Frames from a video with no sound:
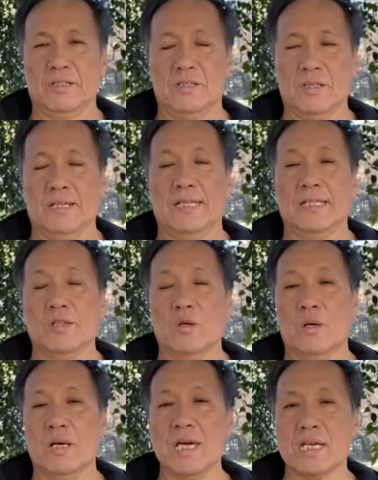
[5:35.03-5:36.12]
あなたの
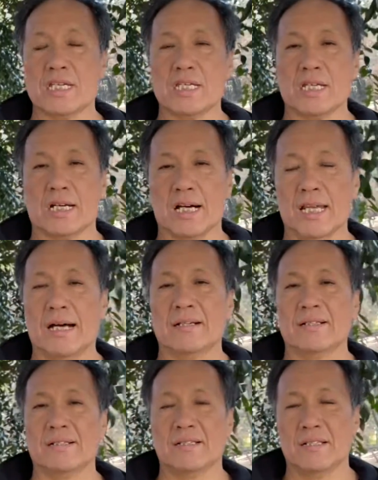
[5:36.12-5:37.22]
英気から
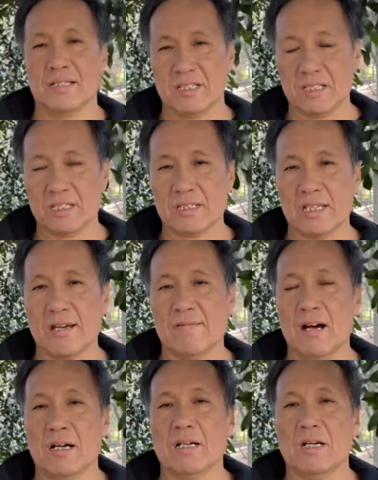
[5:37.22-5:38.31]
実際
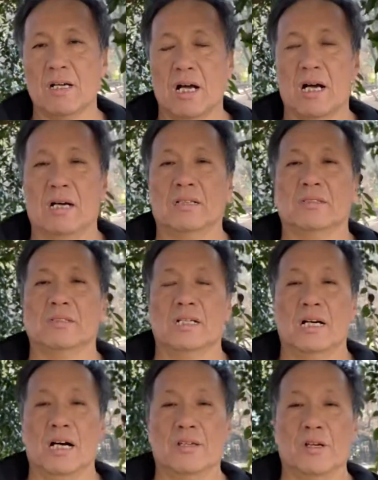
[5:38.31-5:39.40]
はあ
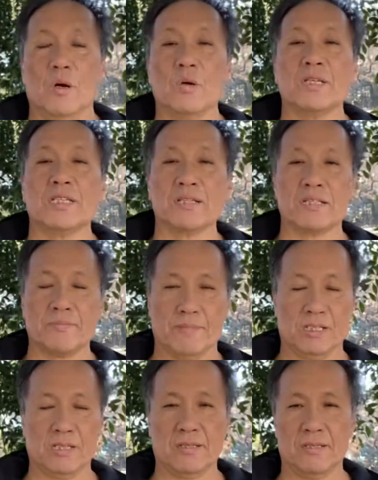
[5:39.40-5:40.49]
あの追い出しました